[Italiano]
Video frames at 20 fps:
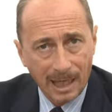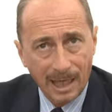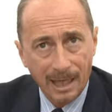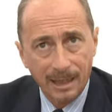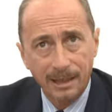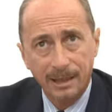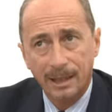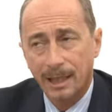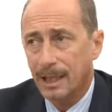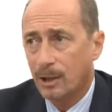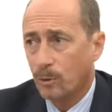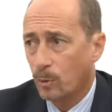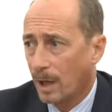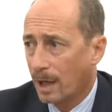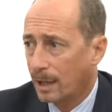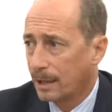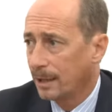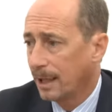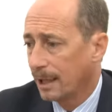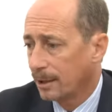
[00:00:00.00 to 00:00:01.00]
tale e
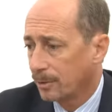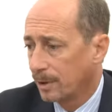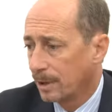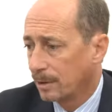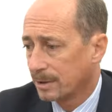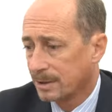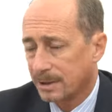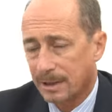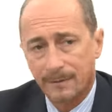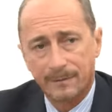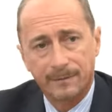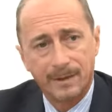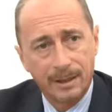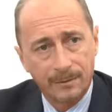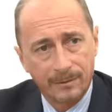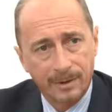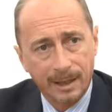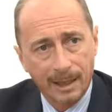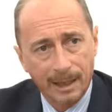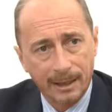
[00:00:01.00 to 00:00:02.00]
quale a quello che si è
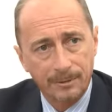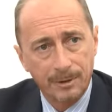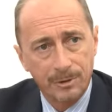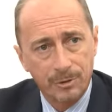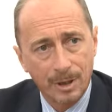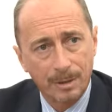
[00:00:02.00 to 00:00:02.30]
verificato,